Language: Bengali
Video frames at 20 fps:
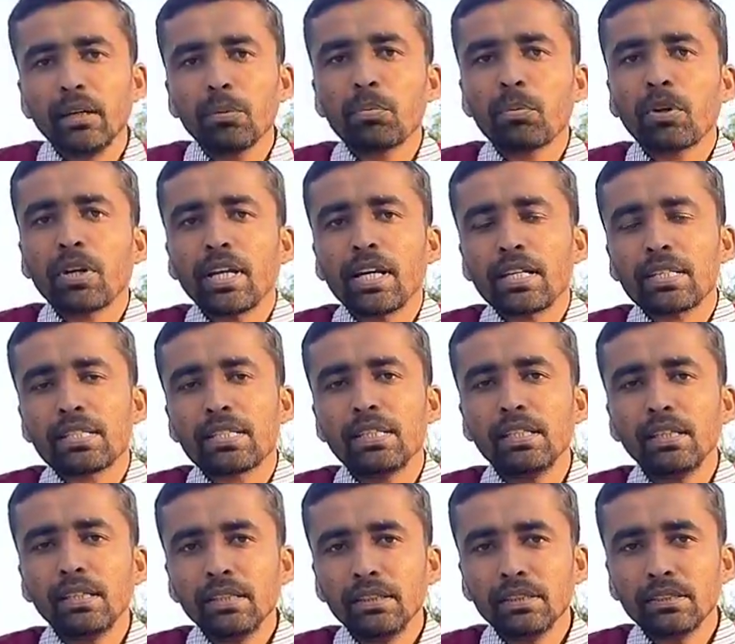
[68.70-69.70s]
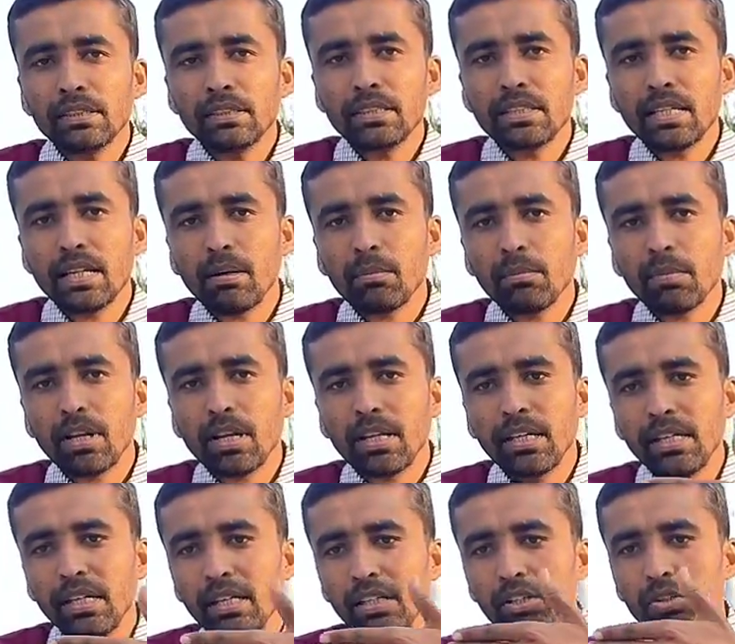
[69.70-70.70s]
এরপরে আসি যে আমরা
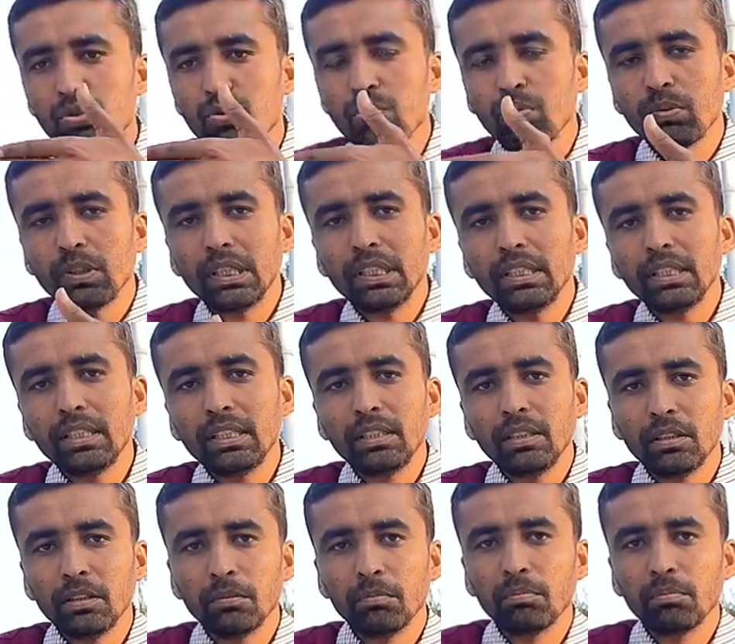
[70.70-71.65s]
এই জুকিনি